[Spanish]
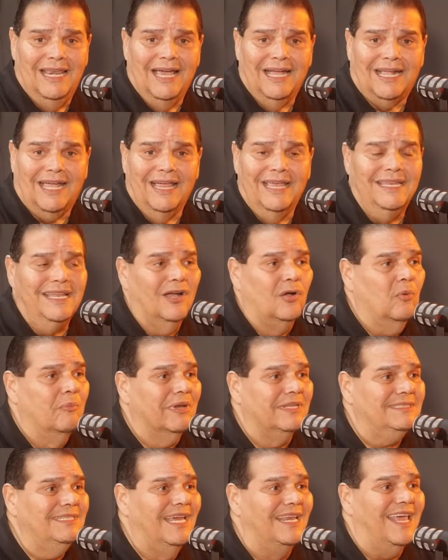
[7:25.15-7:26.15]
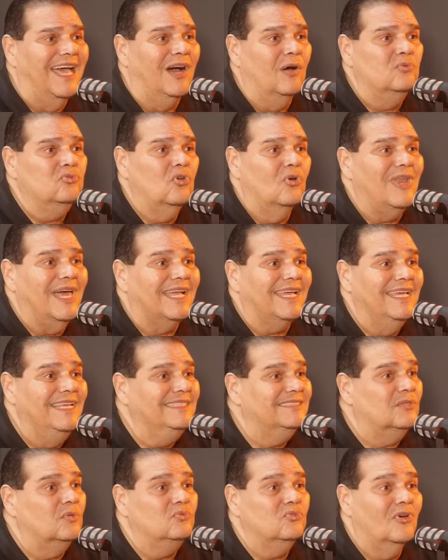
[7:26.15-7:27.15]
las cadenas comerciales a un dólar
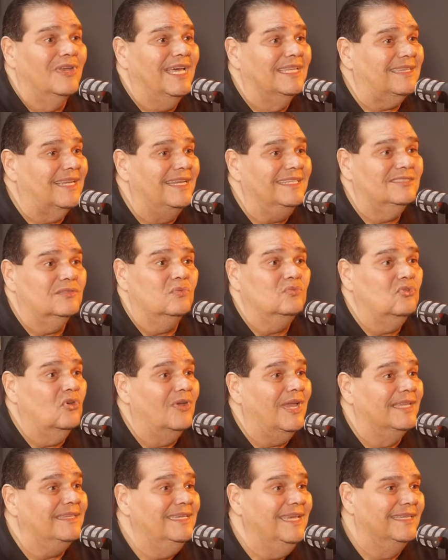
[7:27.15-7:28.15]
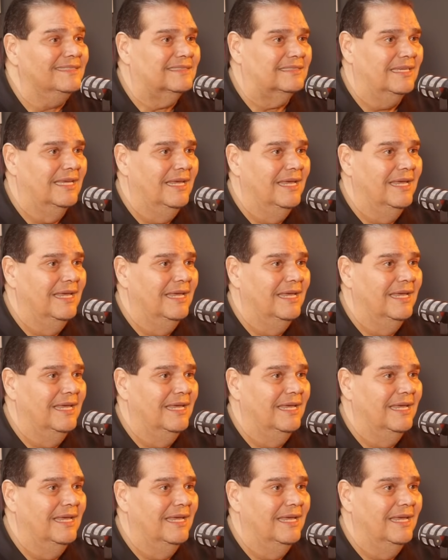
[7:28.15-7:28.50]
15, un dólar 13, un dólar 10.